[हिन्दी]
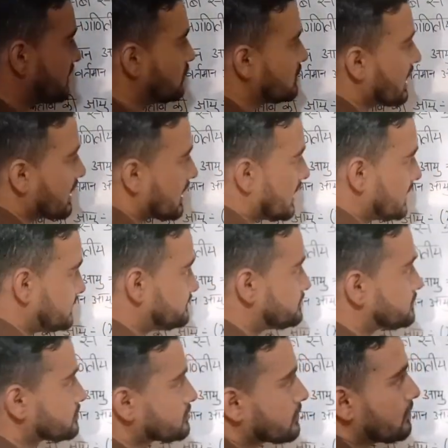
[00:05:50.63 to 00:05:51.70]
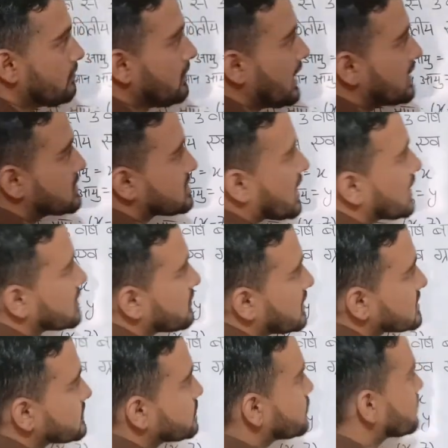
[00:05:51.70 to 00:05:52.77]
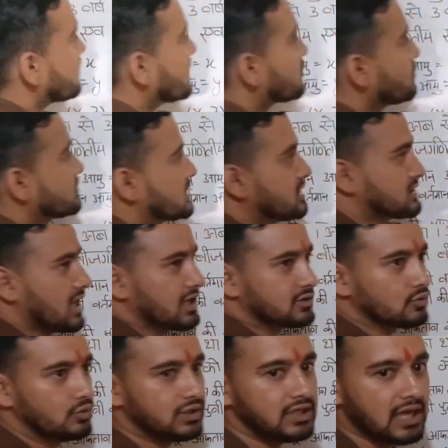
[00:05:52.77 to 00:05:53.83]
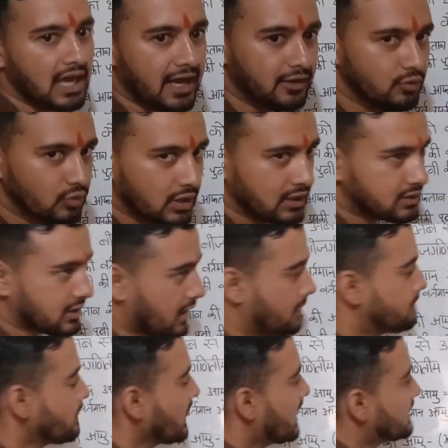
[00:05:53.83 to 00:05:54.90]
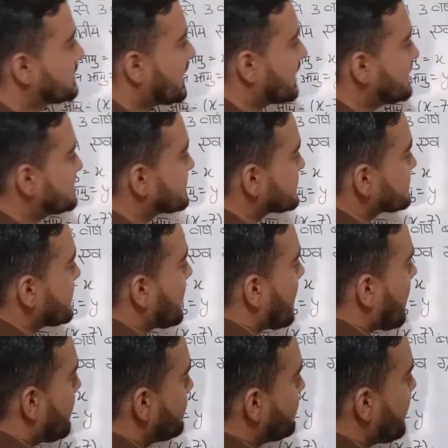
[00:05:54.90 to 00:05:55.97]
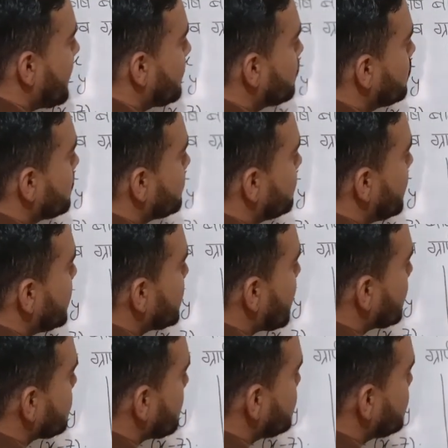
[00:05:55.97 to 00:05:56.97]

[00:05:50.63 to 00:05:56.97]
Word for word: देखो क्या कहा सात वर्ष पूर्व में तुमसे सात गुनी आयु का था यानी जैसे आ, मैं हूं मेरी आयु